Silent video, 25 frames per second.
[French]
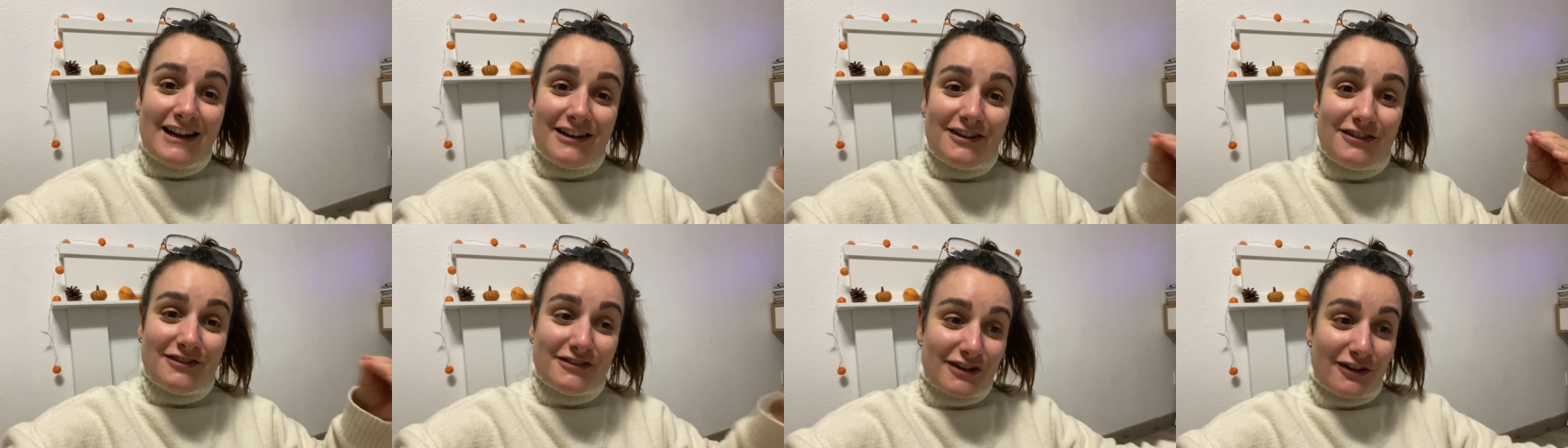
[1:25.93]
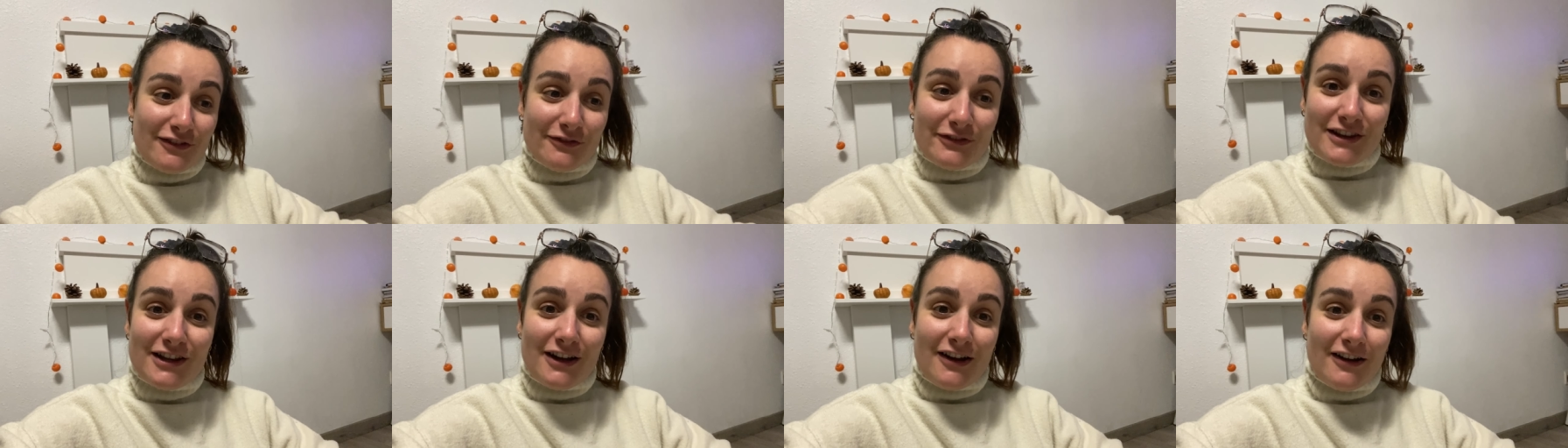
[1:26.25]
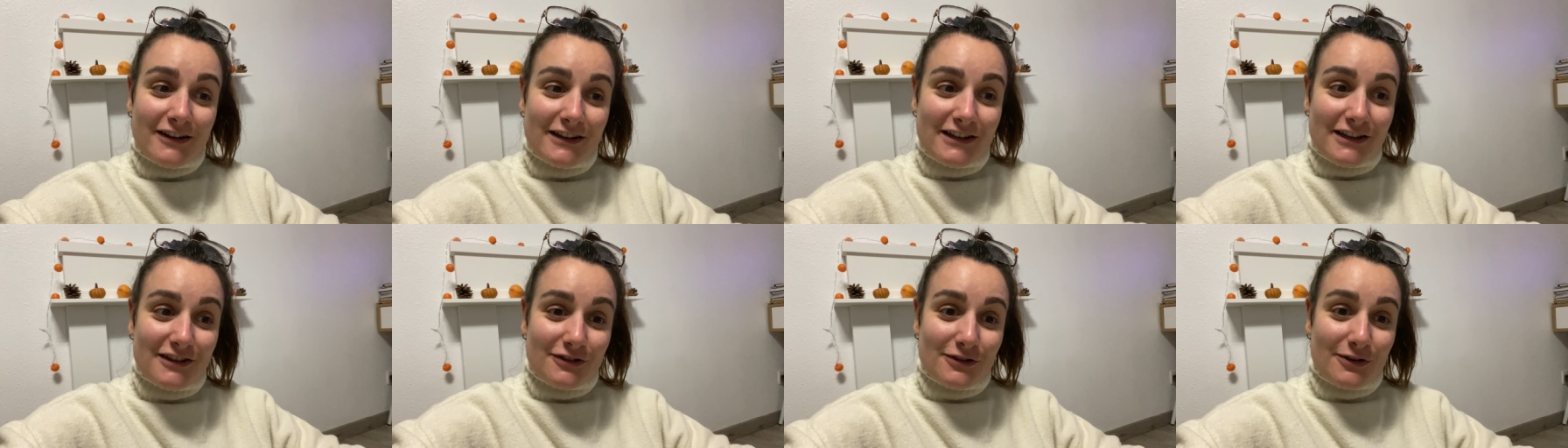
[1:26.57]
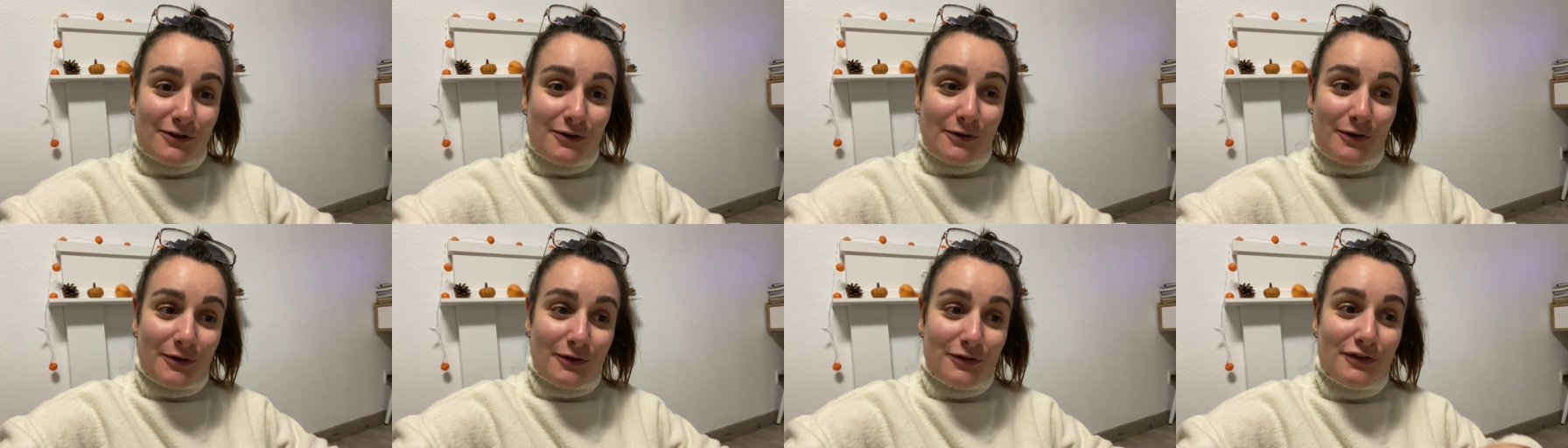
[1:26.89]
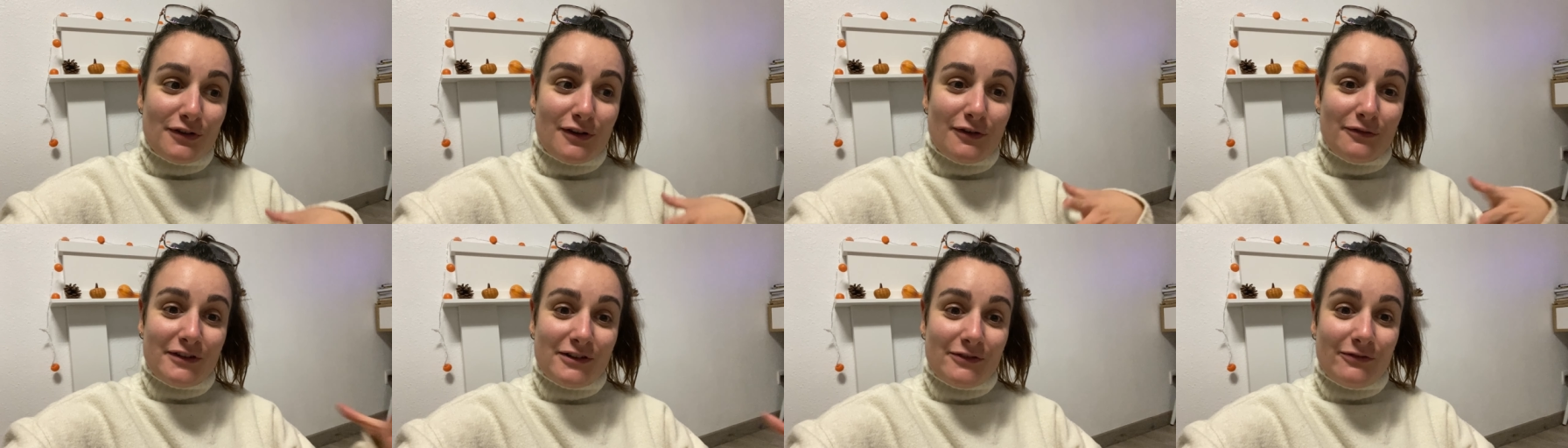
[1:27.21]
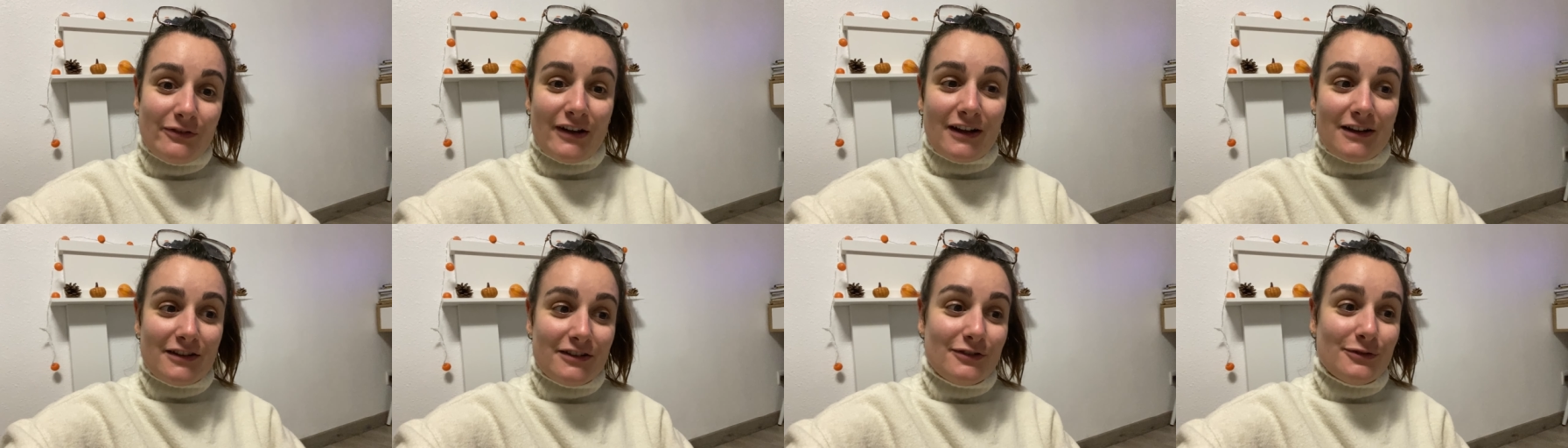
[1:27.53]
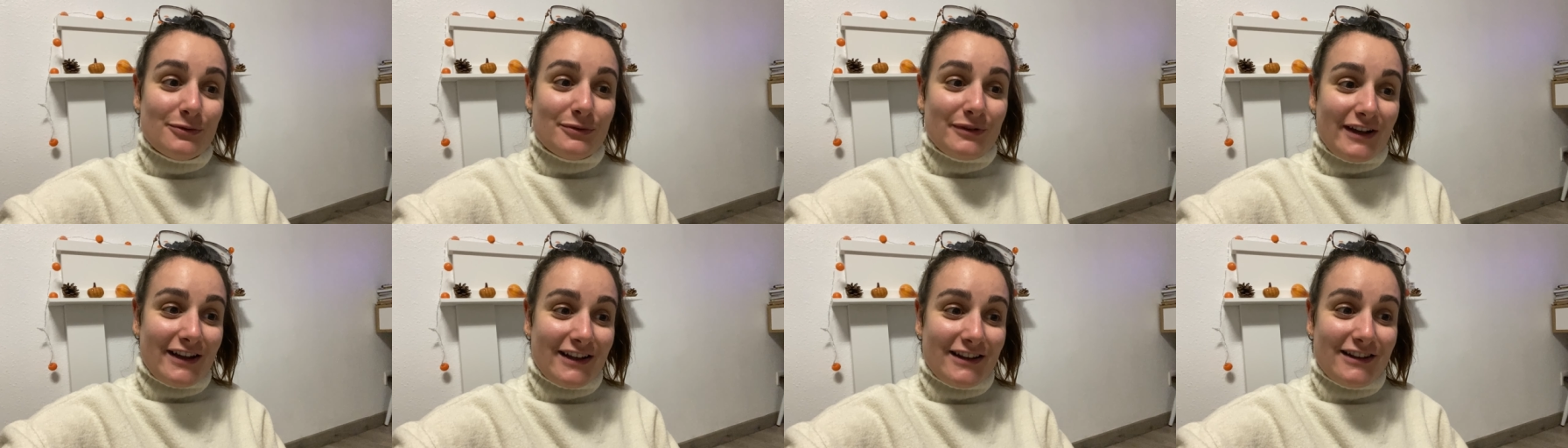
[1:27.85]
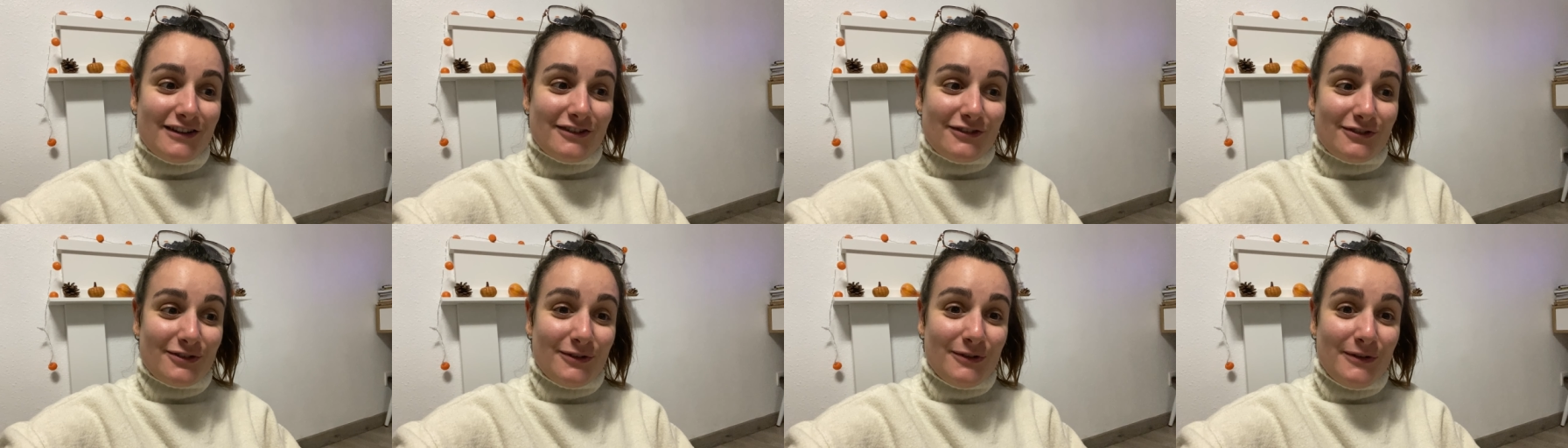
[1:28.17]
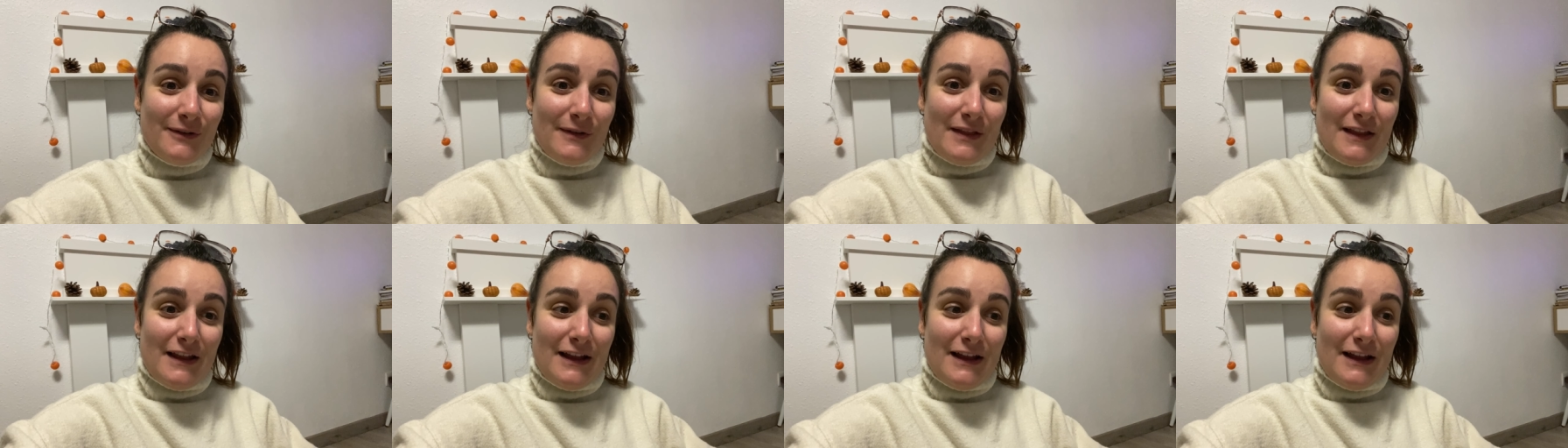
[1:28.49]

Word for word: J'ai envie de rendre les gens heureux, j'ai envie de faire sourire des gens.